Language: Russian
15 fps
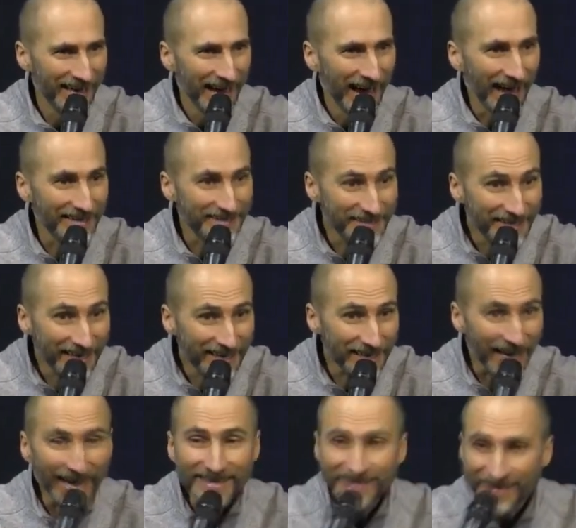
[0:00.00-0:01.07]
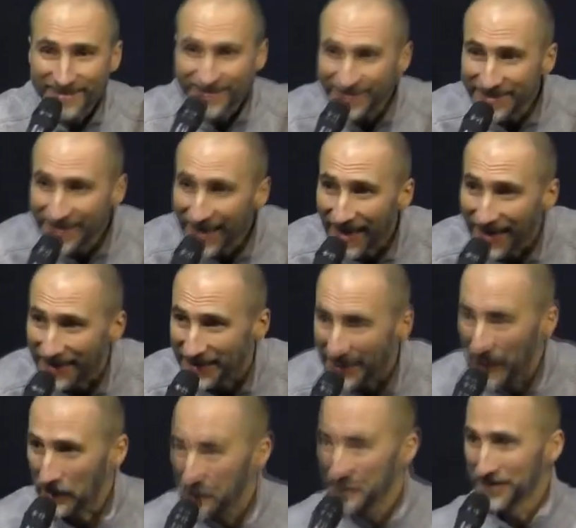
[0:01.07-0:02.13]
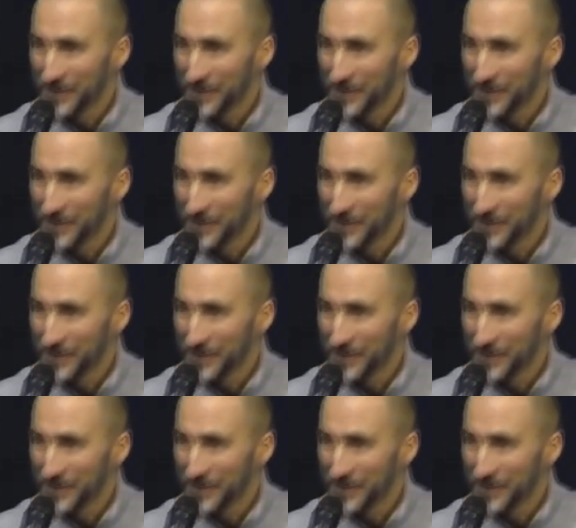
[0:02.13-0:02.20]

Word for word: а тело – это церковь.